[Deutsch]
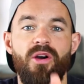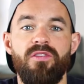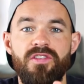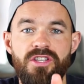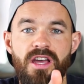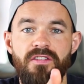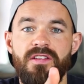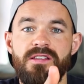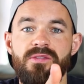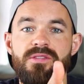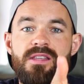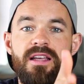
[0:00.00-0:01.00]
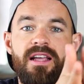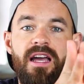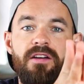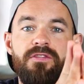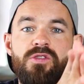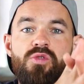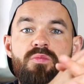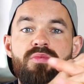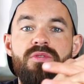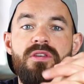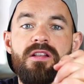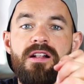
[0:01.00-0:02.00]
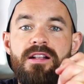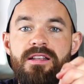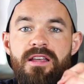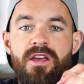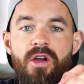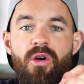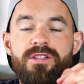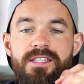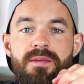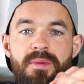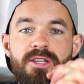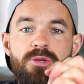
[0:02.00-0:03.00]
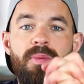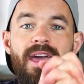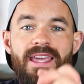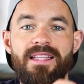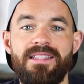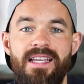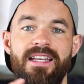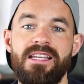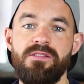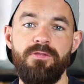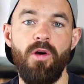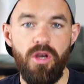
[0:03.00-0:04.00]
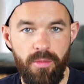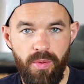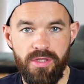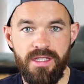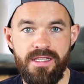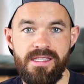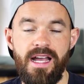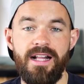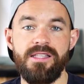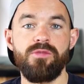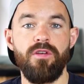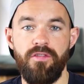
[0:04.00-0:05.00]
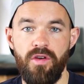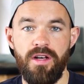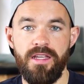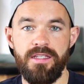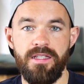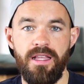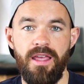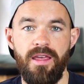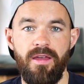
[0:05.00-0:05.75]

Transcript: und wir schaffen es, unsere Kraft zu bündeln und dementsprechend das volle Potenzial zu verwirklichen.